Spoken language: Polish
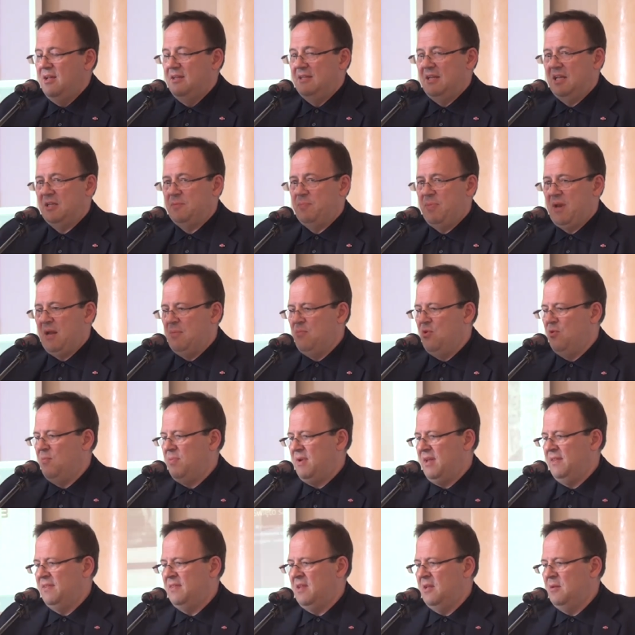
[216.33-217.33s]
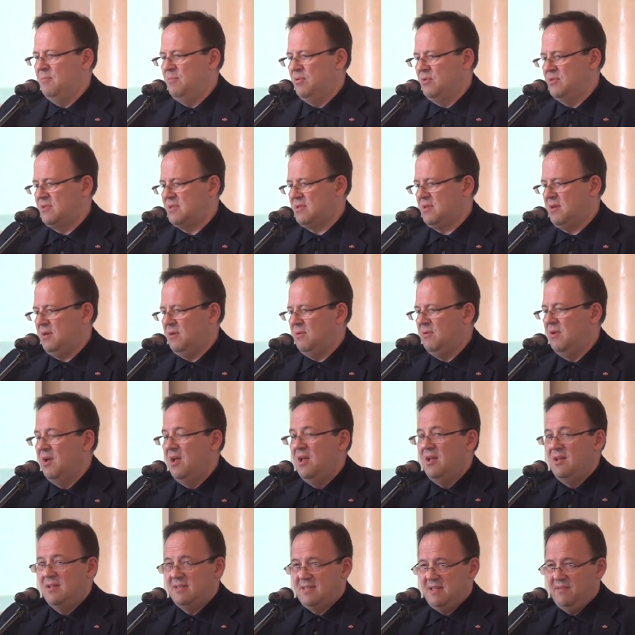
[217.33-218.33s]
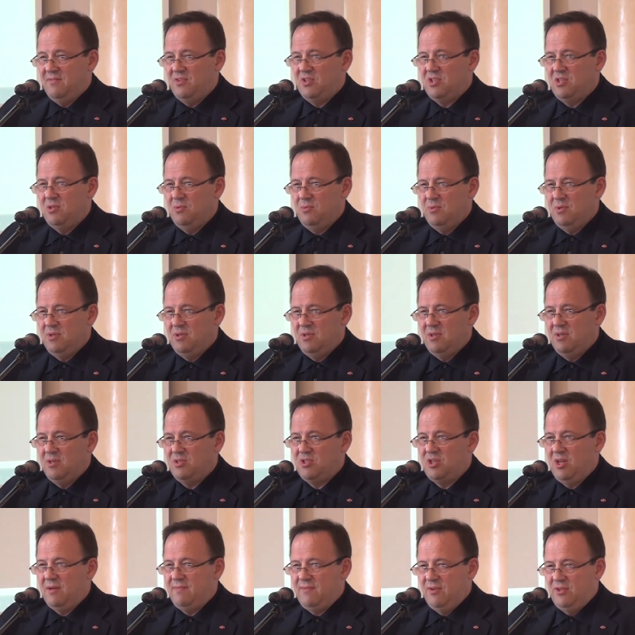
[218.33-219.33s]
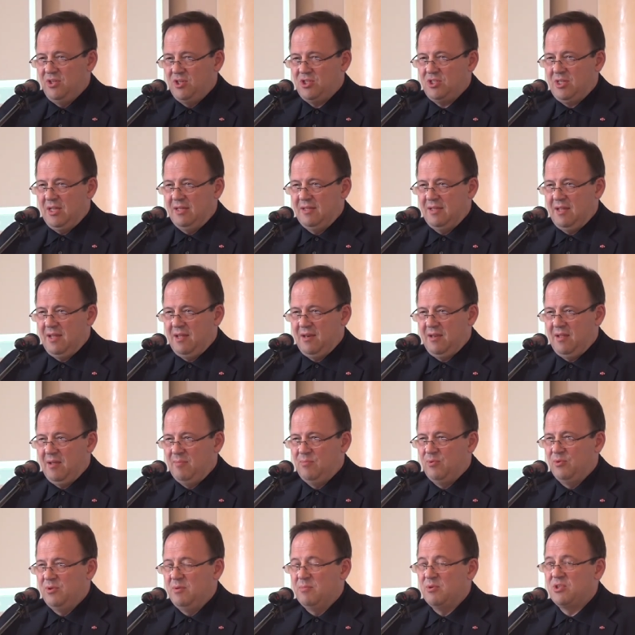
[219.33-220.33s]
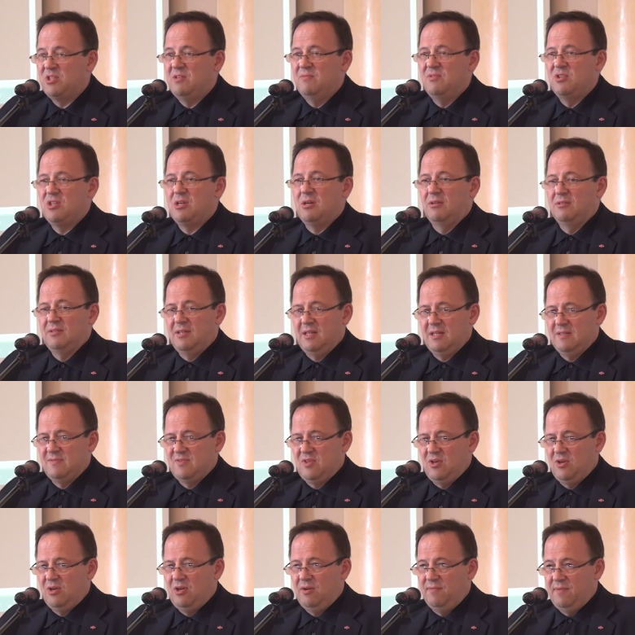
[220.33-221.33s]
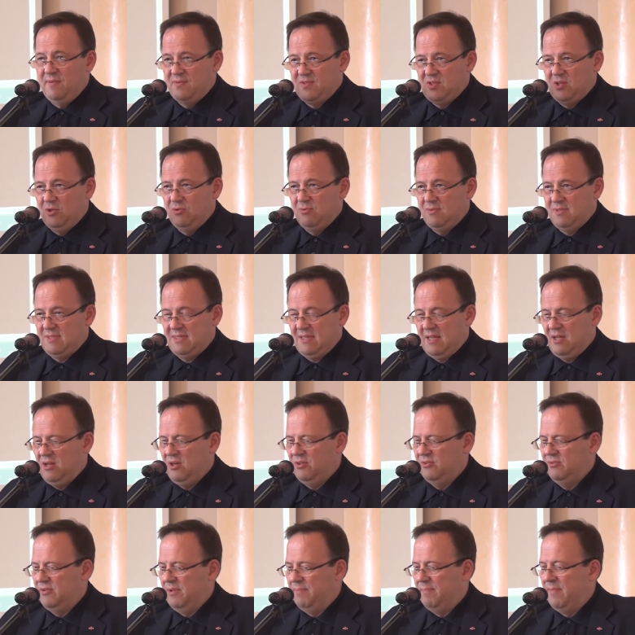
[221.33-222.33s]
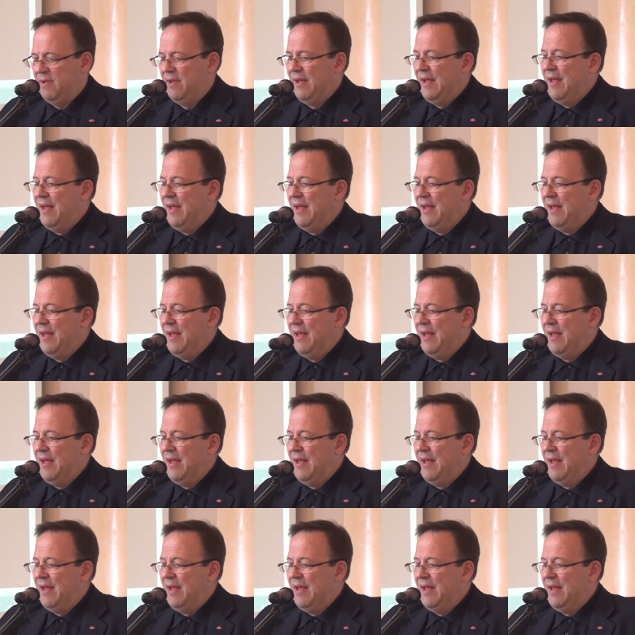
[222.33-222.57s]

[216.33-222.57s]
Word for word: nad bramą brandenburską zawiesiły czerwone sztandary, aby uniemożliwić kontakt wzrokowy wschodu z zachodem.